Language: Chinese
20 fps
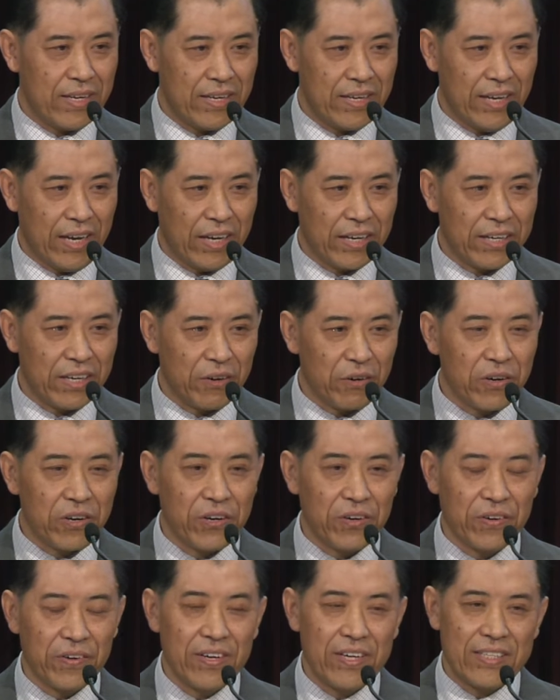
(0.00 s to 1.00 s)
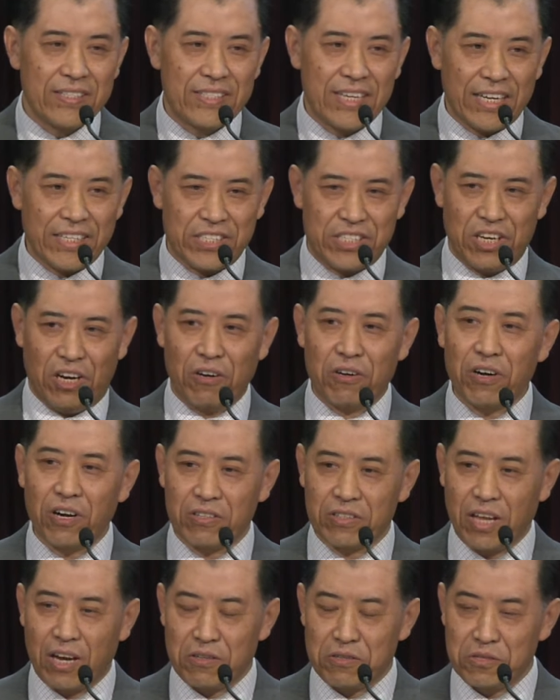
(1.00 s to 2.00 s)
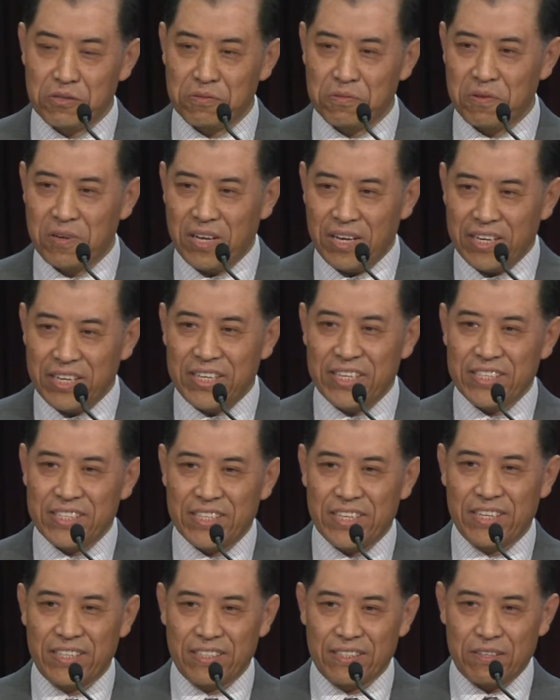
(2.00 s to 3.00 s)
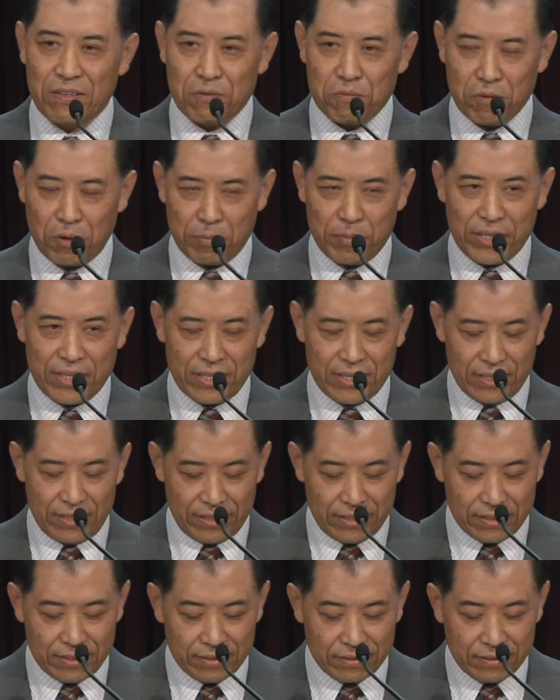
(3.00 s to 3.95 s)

能能够在搅扰当中立定我们的